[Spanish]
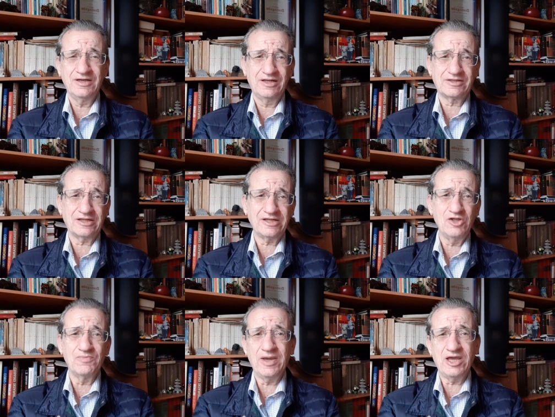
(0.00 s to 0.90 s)
el
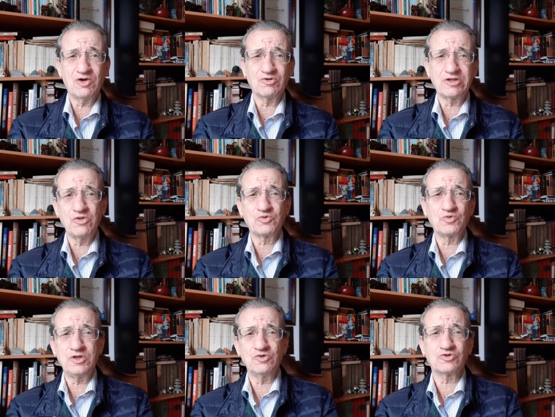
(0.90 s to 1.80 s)
Tratado México, Estados
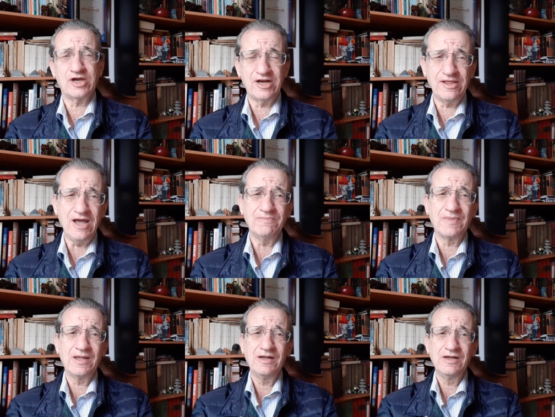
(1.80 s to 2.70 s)
Unidos,
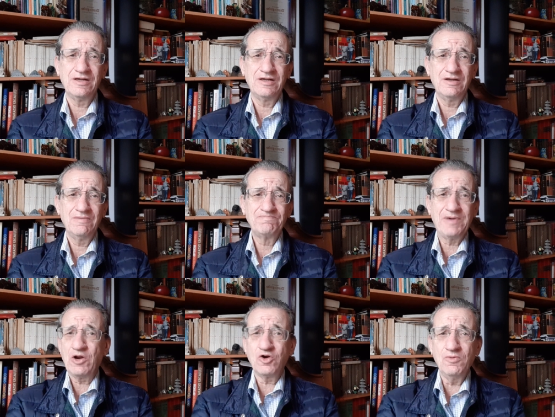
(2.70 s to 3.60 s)
Canadá.
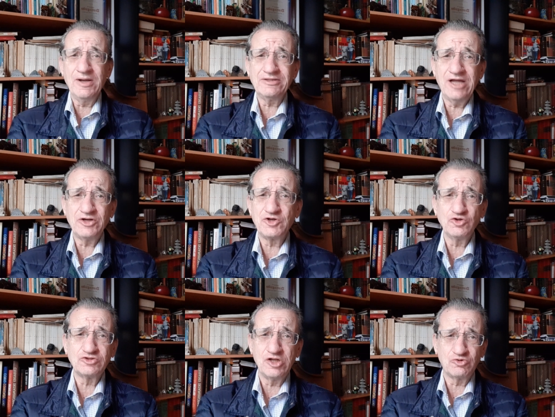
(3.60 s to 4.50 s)
Pero no va a estar
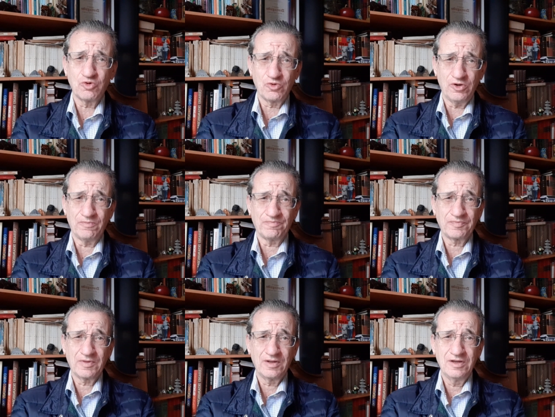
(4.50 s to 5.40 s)
Justin Trudeau.
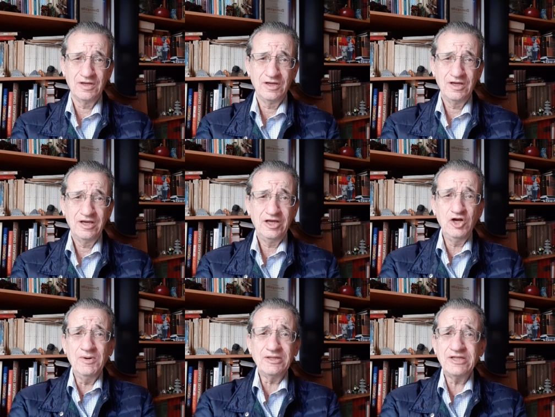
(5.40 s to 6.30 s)
Y
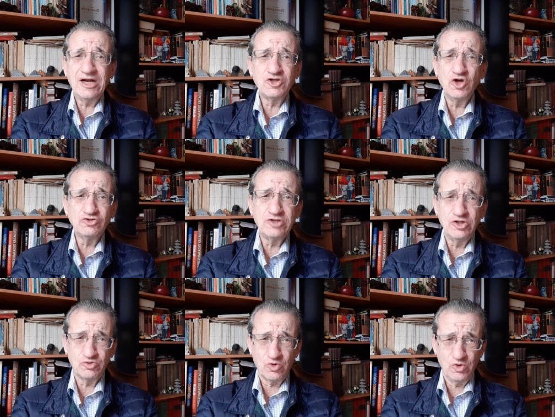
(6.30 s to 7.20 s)
no va a estar
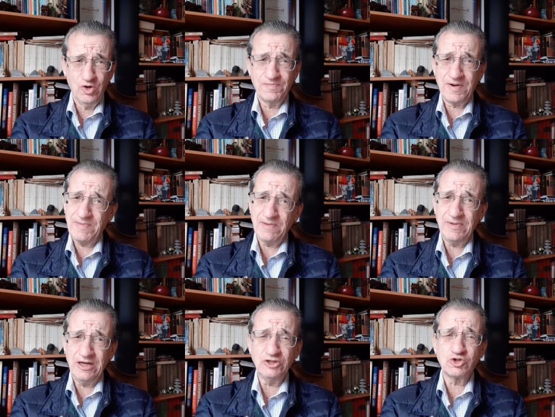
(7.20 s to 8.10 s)
Justin Trudeau, el primer
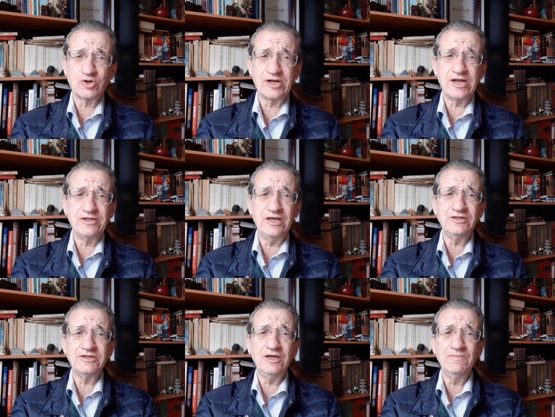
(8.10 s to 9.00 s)
ministro
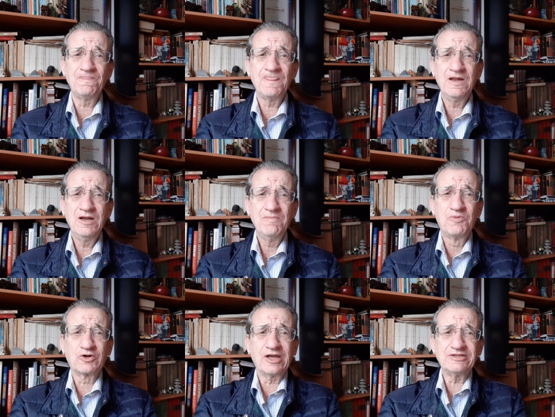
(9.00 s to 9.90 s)
canadiense,
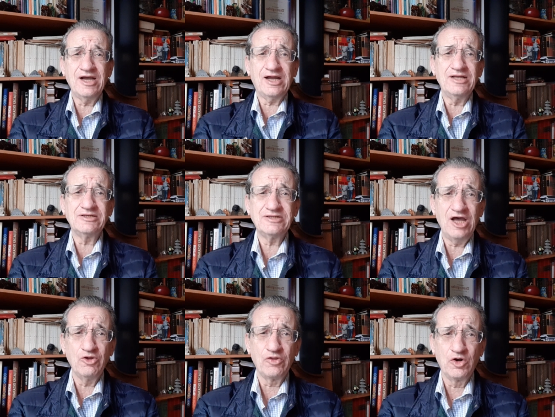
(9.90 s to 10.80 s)
porque está
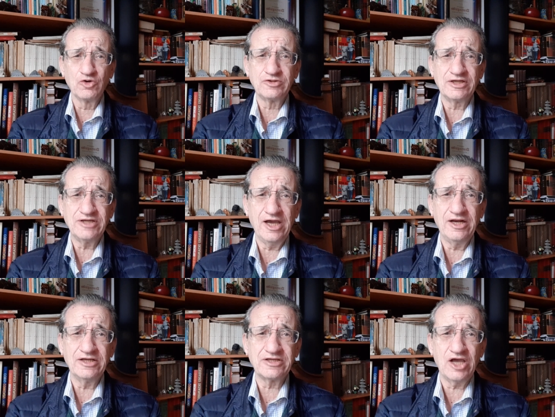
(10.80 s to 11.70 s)
cansado de los
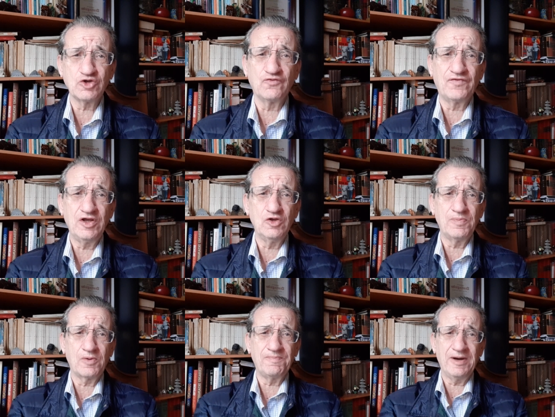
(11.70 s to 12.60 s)
desaires que ha sufrido
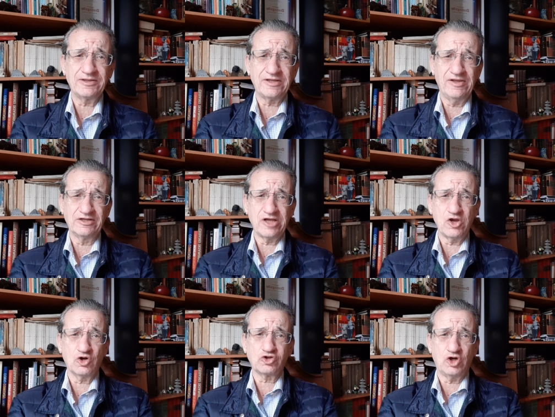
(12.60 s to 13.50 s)
por parte del
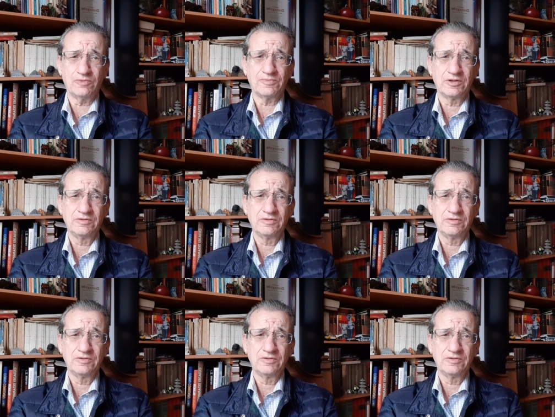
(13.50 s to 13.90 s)
señor Trump.